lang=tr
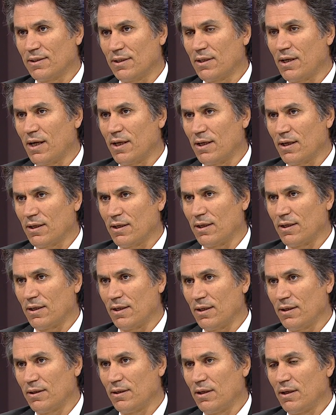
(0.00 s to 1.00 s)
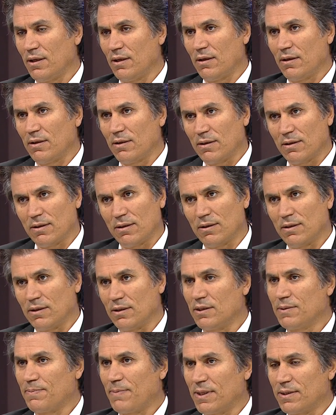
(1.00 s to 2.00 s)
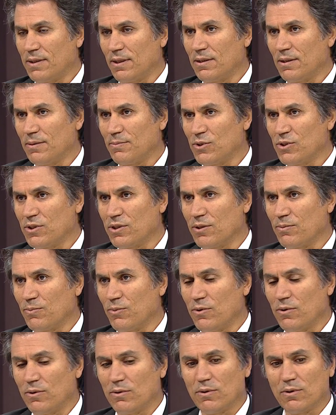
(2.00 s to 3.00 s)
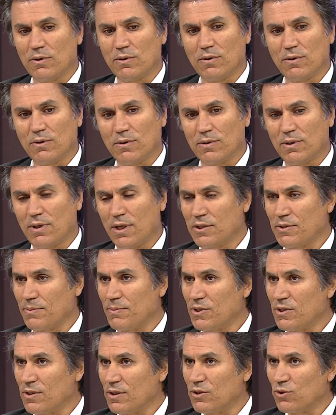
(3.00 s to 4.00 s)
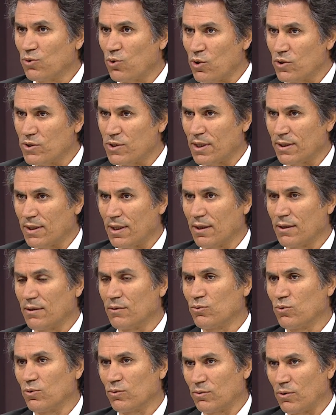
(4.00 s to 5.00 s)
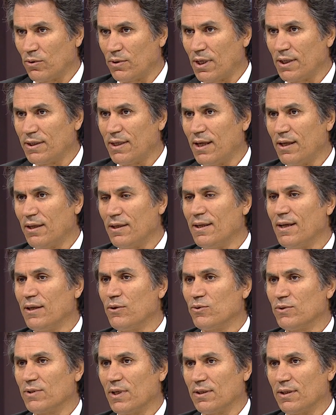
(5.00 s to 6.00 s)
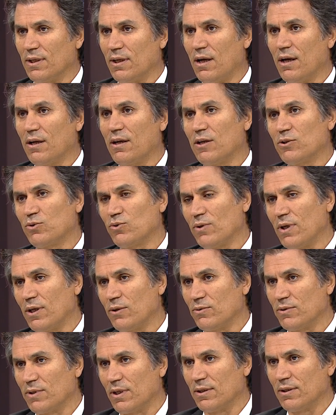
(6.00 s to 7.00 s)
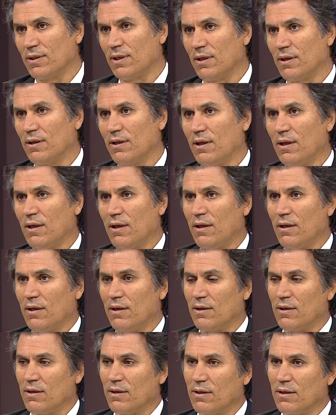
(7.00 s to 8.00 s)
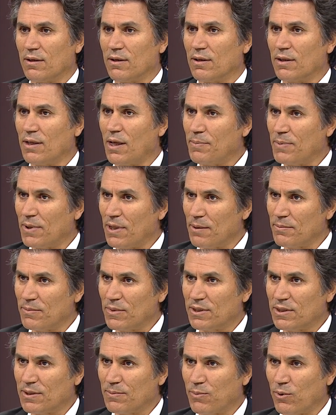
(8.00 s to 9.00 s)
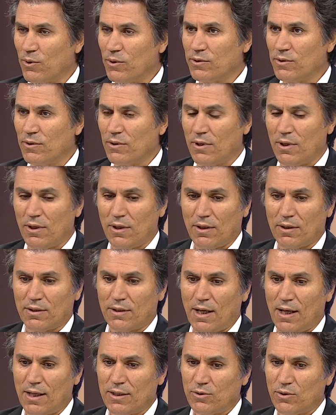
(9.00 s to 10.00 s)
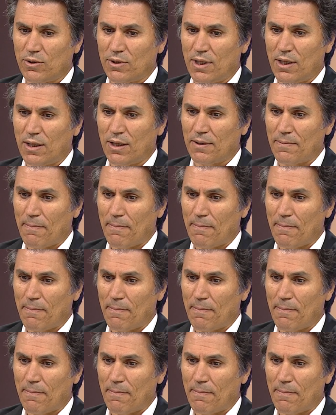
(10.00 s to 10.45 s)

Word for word: kaynaklarla e, ispat edilmiştir bu. E, geçmişi İskoçya'da donan nehirler üzerinde, akarsular üzerinde e, yapılan bir spor. Daha sonra